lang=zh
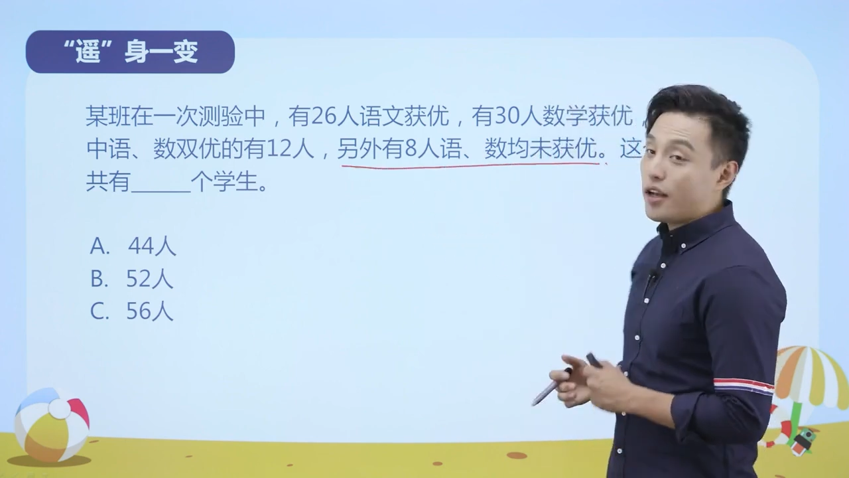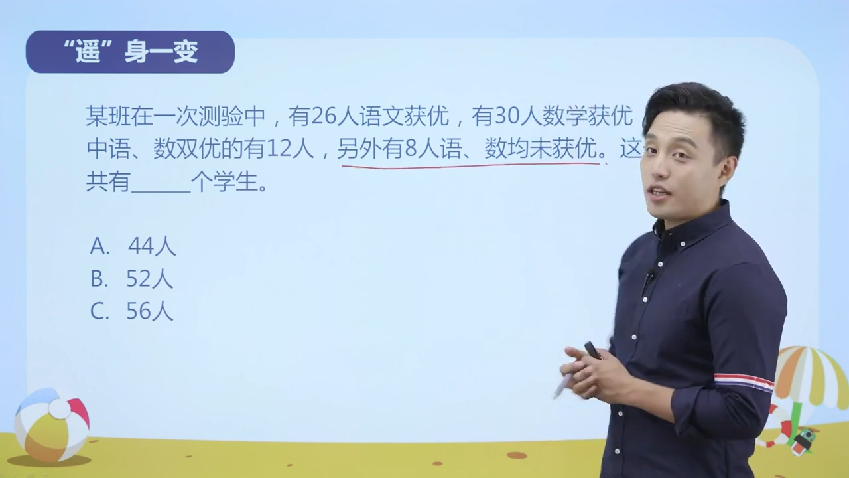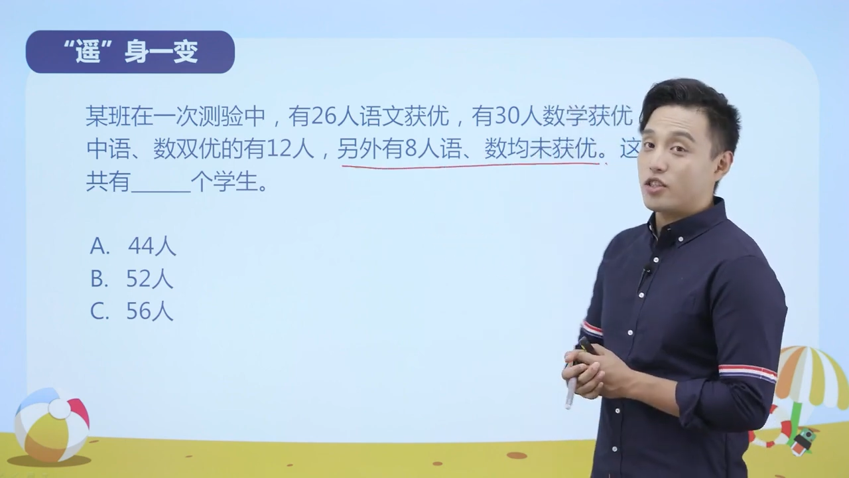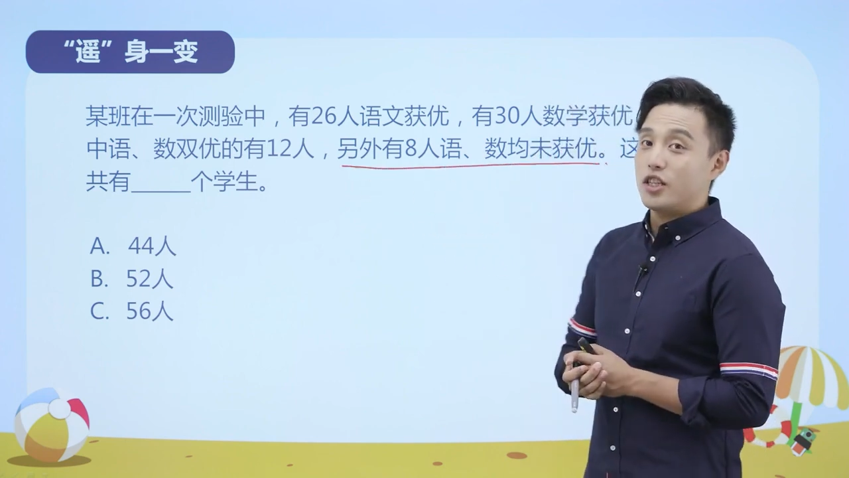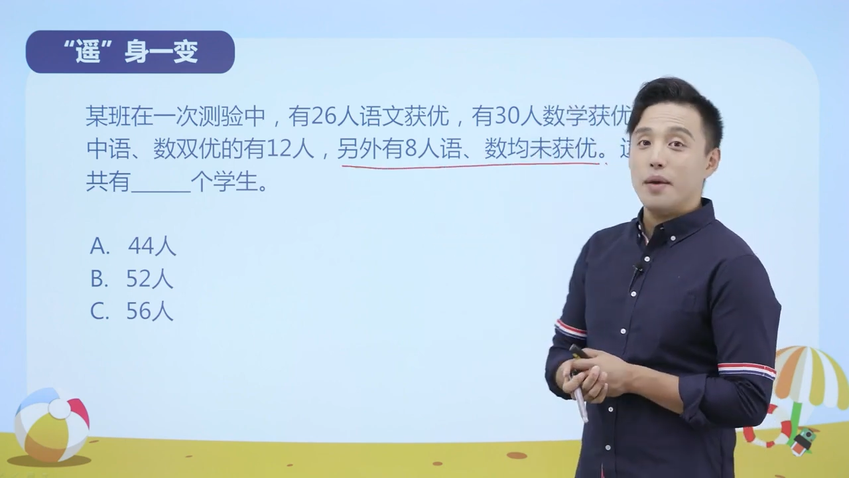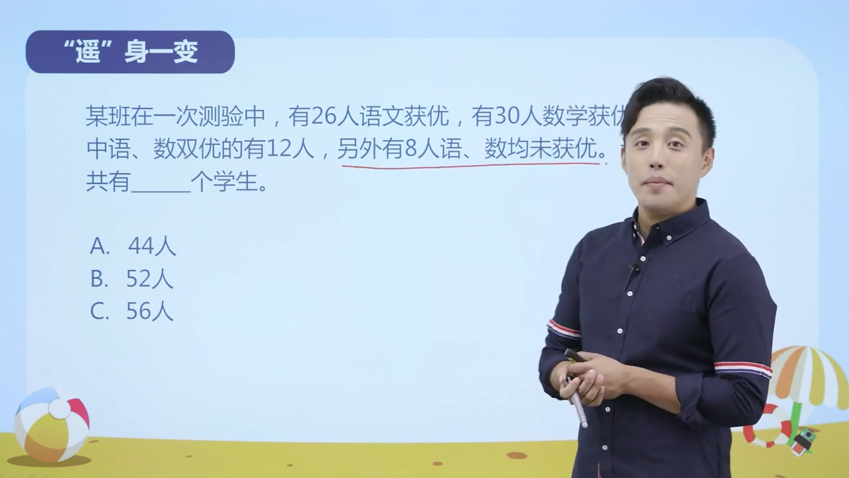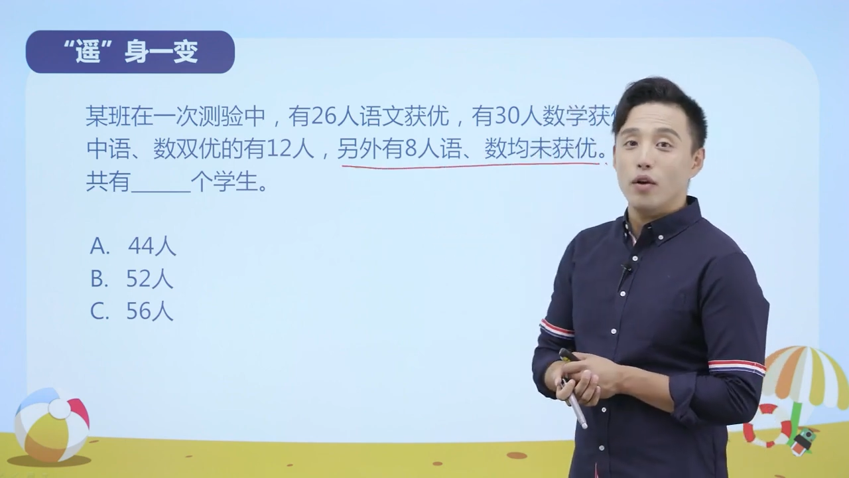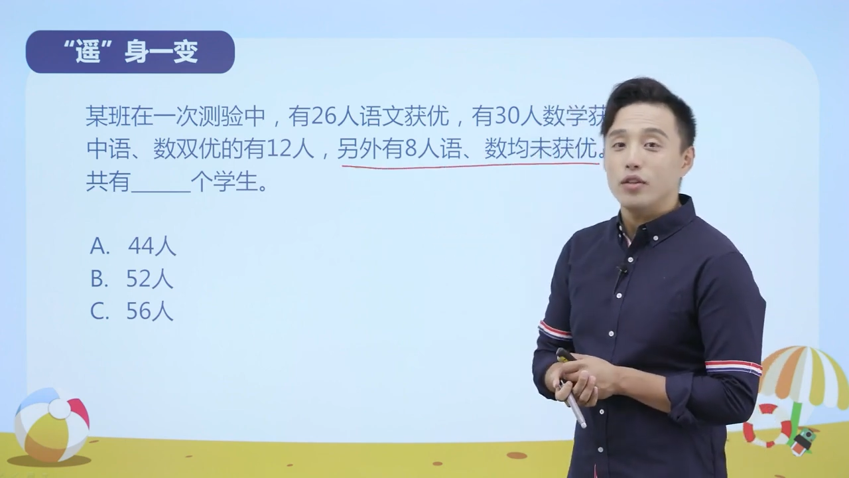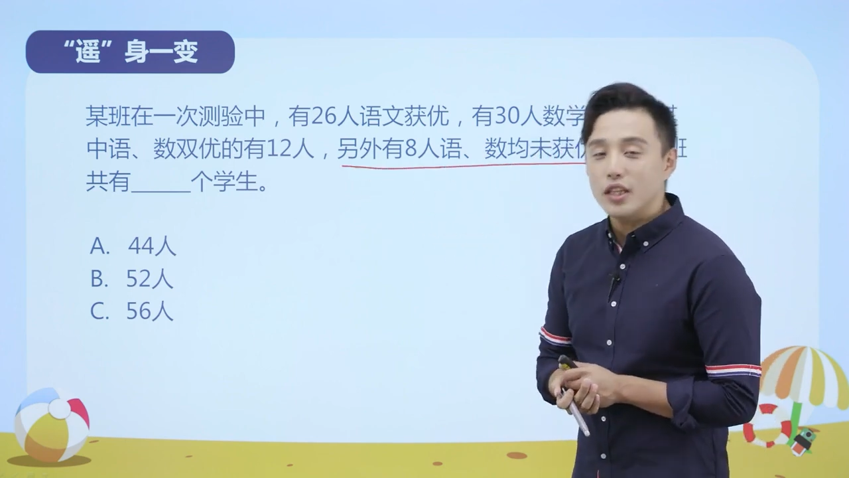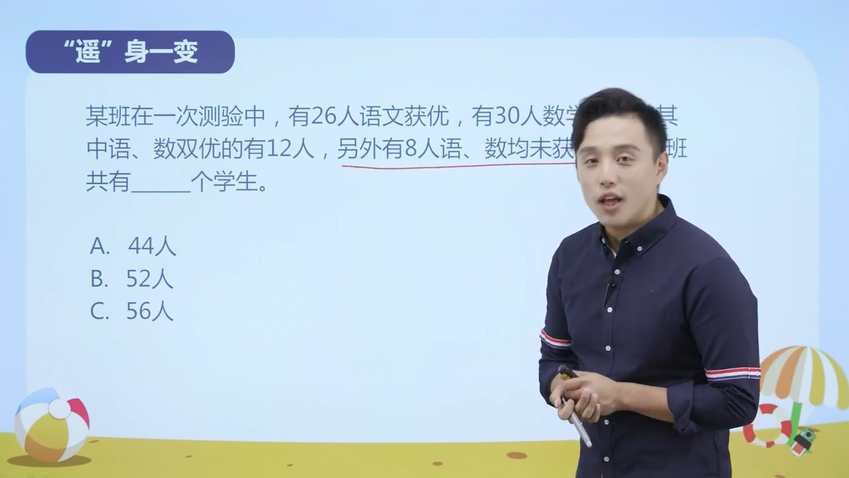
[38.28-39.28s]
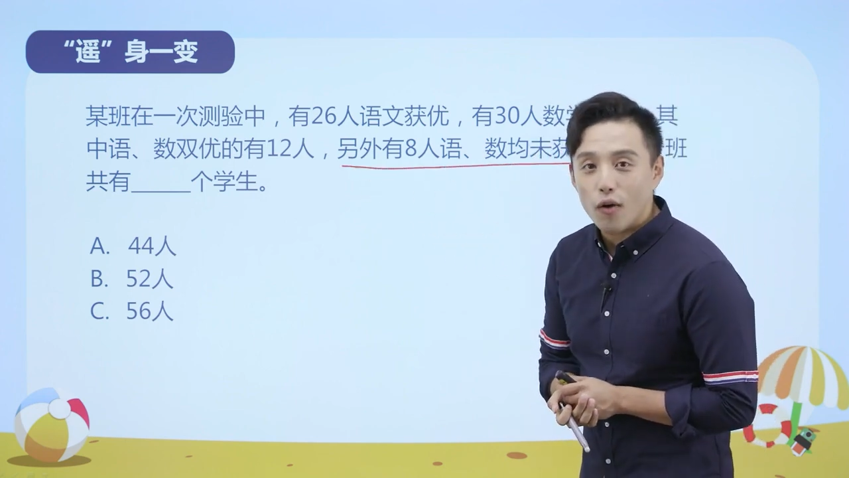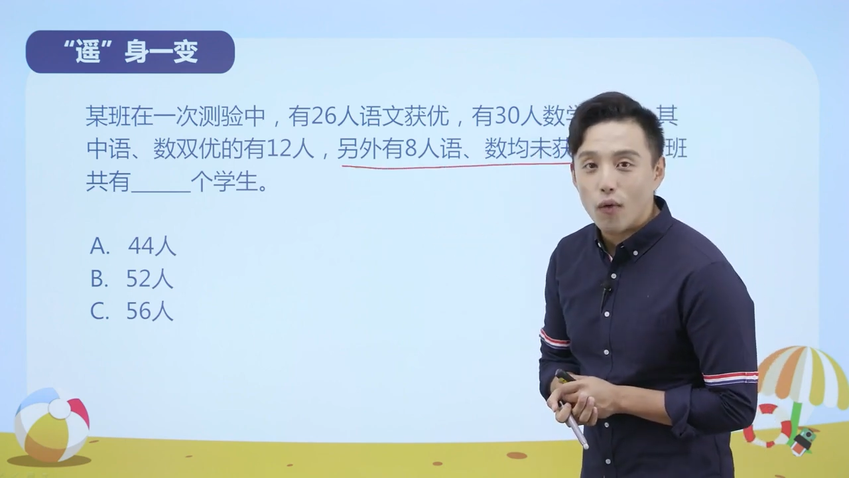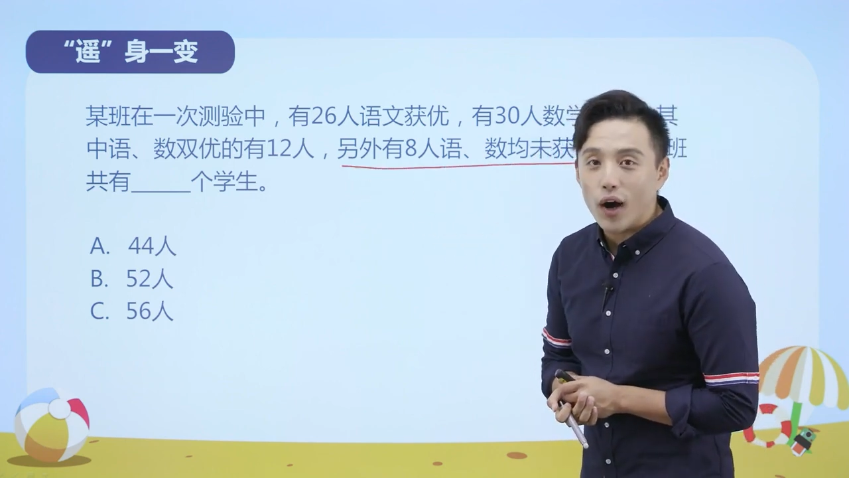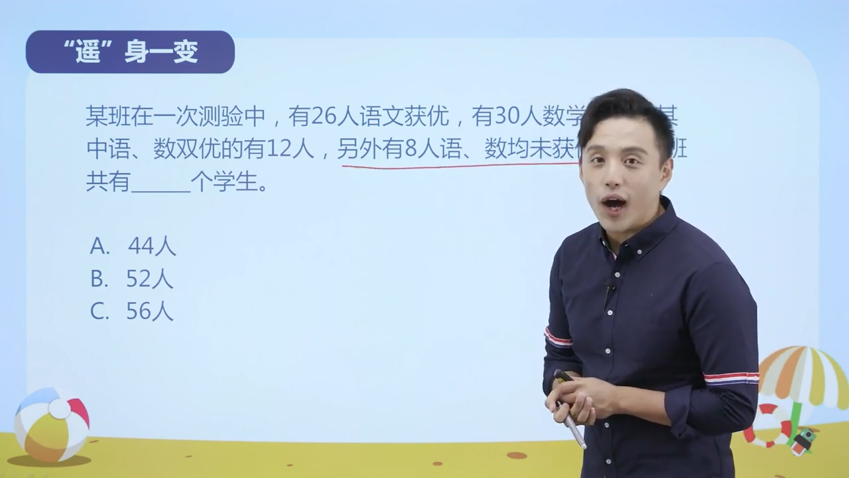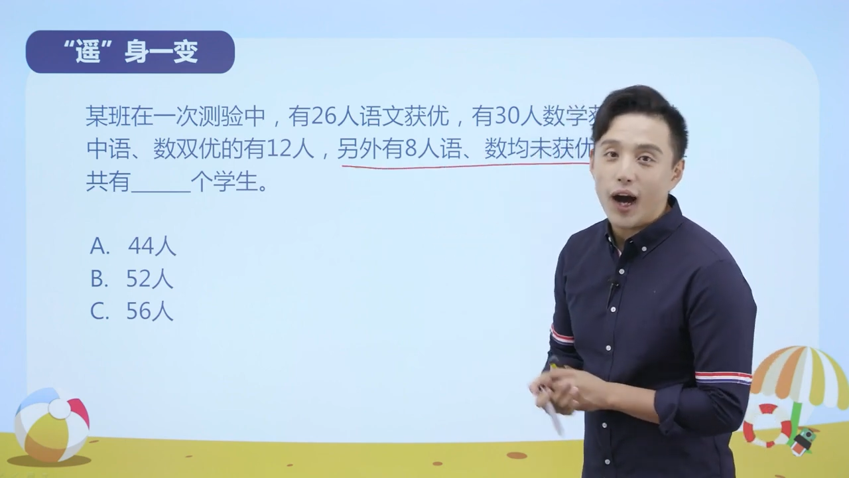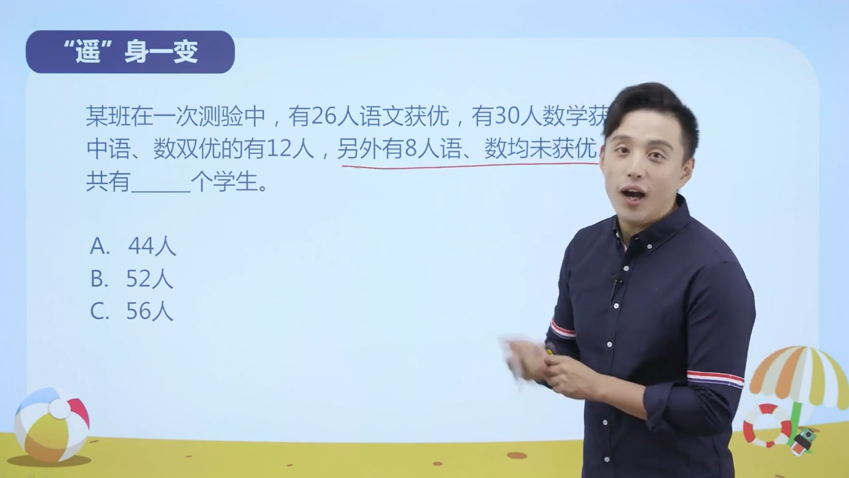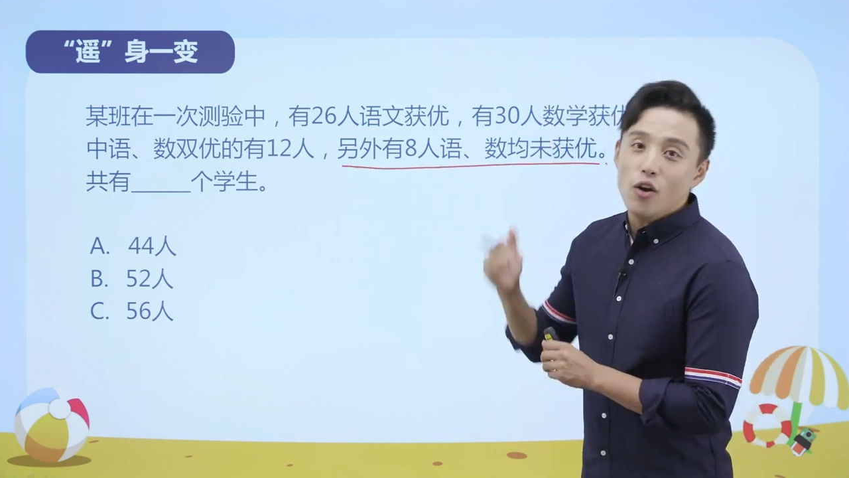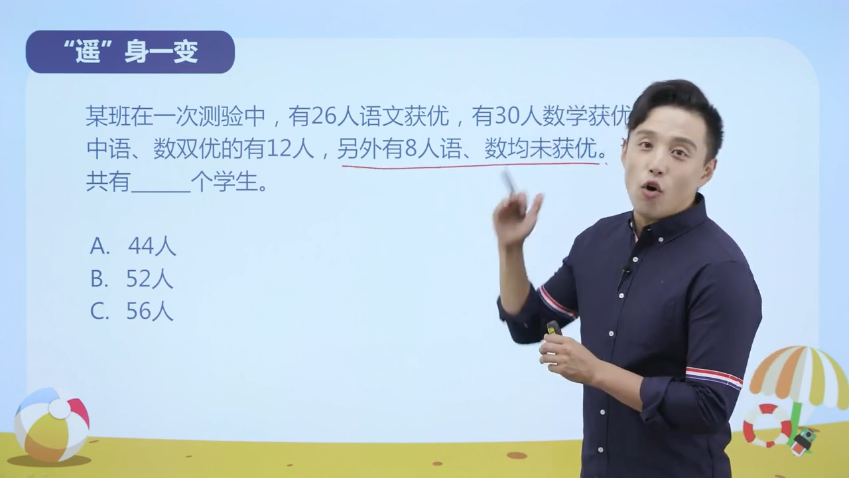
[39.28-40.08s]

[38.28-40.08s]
好像之前没有见到过啊！